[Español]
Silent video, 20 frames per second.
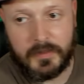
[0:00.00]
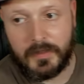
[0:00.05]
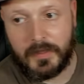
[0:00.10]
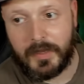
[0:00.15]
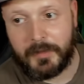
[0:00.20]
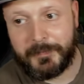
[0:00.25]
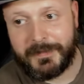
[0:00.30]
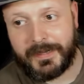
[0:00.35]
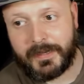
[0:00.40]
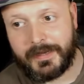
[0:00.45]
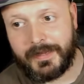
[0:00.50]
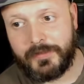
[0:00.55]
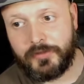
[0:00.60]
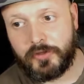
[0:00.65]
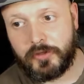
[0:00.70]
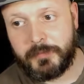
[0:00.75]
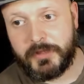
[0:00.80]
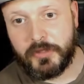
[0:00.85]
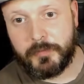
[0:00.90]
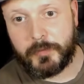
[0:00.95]
A ver, he
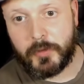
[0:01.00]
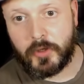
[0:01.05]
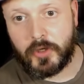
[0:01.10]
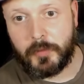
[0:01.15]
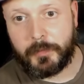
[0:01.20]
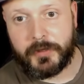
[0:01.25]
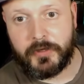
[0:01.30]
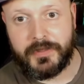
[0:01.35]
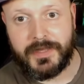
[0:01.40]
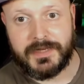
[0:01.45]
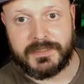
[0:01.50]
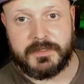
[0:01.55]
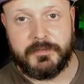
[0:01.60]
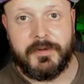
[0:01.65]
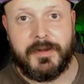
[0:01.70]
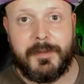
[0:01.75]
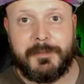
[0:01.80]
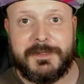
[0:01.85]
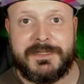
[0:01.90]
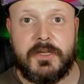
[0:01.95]
dormido poco, pero ya se
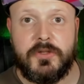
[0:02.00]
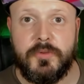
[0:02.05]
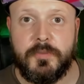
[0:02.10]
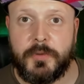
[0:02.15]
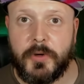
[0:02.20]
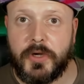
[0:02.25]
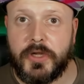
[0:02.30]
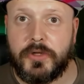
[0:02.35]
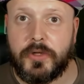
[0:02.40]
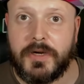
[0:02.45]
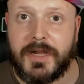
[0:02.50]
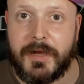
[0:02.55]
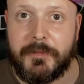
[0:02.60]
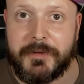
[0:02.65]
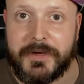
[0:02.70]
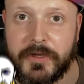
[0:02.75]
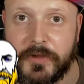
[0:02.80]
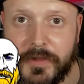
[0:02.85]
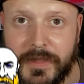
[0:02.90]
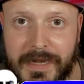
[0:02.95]
me va pasando un poquito el
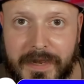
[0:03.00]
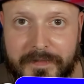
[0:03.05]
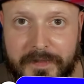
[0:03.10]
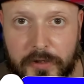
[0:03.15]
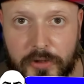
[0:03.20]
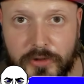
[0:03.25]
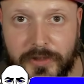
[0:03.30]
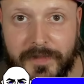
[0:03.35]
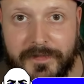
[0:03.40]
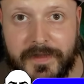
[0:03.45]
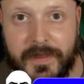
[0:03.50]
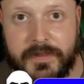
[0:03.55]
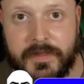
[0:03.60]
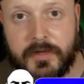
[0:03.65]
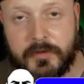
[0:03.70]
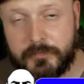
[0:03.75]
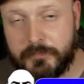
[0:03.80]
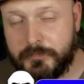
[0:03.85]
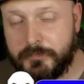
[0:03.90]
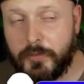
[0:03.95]
cabreo de la derrota de
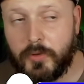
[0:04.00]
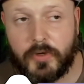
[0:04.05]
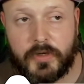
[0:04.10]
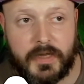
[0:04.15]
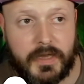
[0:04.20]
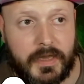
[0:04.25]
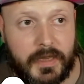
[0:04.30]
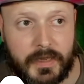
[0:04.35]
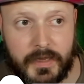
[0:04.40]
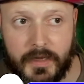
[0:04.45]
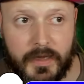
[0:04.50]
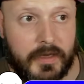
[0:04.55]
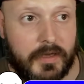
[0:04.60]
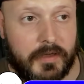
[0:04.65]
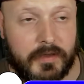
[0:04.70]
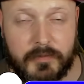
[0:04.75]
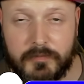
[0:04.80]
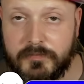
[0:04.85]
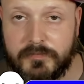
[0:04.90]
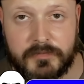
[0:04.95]
ayer.
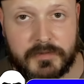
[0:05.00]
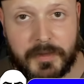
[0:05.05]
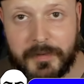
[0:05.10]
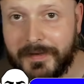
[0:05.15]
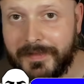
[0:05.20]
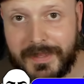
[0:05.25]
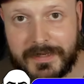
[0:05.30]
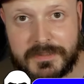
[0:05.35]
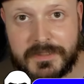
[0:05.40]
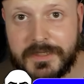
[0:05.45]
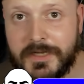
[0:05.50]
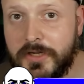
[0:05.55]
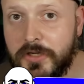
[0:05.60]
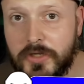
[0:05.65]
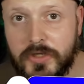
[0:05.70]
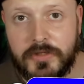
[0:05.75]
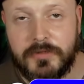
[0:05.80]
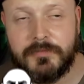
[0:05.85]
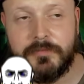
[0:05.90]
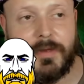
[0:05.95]
Porque, de verdad, si
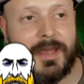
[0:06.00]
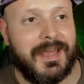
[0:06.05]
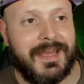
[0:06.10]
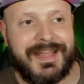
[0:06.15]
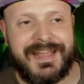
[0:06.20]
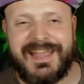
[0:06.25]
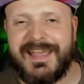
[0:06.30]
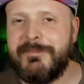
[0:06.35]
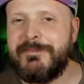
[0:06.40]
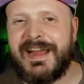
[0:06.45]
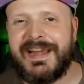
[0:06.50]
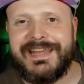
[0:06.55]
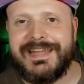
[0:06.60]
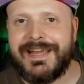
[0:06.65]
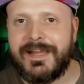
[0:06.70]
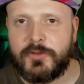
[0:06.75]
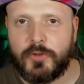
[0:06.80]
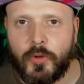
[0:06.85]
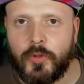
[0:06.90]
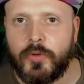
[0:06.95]
no, eh,
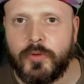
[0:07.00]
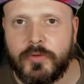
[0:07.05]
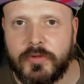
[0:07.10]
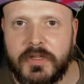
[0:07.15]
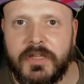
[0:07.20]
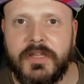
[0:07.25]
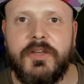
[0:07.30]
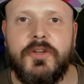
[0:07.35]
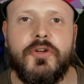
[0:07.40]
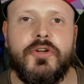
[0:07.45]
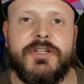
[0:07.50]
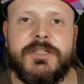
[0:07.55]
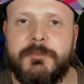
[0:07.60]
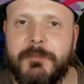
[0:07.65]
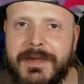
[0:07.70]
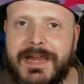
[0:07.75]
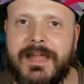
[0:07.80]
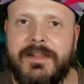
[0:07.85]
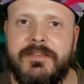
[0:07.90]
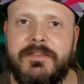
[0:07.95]
quemaría todo. Y no es
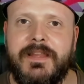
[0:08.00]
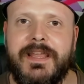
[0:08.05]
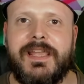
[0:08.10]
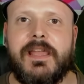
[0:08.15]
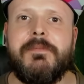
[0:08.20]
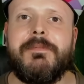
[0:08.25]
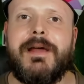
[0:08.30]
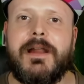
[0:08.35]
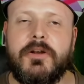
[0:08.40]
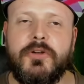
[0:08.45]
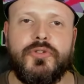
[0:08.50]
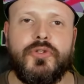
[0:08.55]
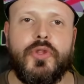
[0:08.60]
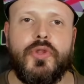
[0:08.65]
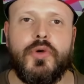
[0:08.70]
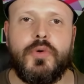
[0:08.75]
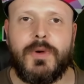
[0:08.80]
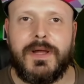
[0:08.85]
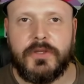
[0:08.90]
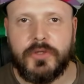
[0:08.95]
plan de quemarlo
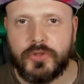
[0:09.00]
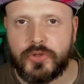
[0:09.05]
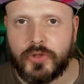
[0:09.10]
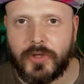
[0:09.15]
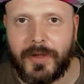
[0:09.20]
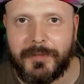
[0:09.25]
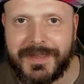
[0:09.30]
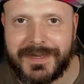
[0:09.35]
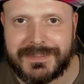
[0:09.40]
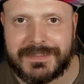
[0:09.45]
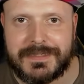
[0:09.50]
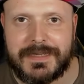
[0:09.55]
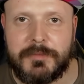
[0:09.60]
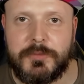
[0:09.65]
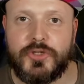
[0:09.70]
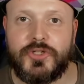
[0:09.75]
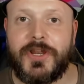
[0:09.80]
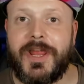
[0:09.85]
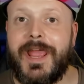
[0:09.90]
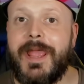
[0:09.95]
todo cuando todavía
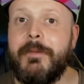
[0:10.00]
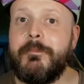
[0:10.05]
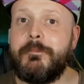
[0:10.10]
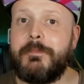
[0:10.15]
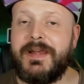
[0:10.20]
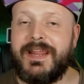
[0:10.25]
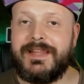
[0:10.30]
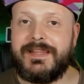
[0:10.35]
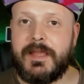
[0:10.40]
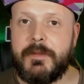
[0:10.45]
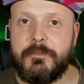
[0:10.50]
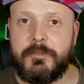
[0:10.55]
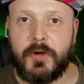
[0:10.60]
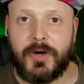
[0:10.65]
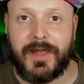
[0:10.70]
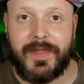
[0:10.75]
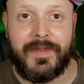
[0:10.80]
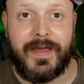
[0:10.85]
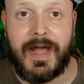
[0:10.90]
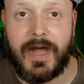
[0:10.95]
estamos en
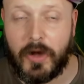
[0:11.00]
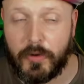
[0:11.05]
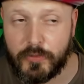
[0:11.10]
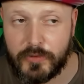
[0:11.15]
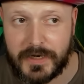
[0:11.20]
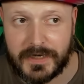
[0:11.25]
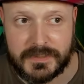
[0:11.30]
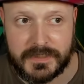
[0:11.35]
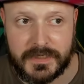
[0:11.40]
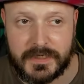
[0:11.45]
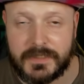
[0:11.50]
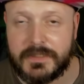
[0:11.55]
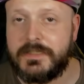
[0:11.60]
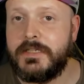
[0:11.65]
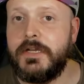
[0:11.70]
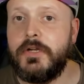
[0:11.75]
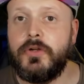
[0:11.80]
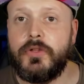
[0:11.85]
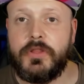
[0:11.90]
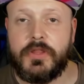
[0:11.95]
pretemporada. Aún así,
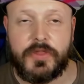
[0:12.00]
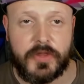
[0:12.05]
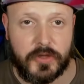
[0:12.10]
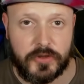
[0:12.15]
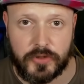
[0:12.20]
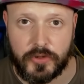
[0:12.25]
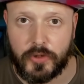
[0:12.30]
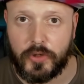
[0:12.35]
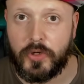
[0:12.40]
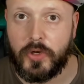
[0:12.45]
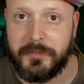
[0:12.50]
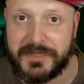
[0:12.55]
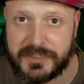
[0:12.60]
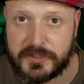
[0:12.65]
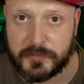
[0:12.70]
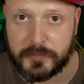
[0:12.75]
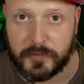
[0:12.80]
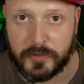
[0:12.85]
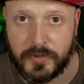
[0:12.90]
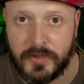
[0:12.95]
sigo diciendo lo
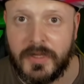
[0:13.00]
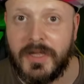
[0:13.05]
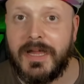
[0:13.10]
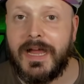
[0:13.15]
mismo.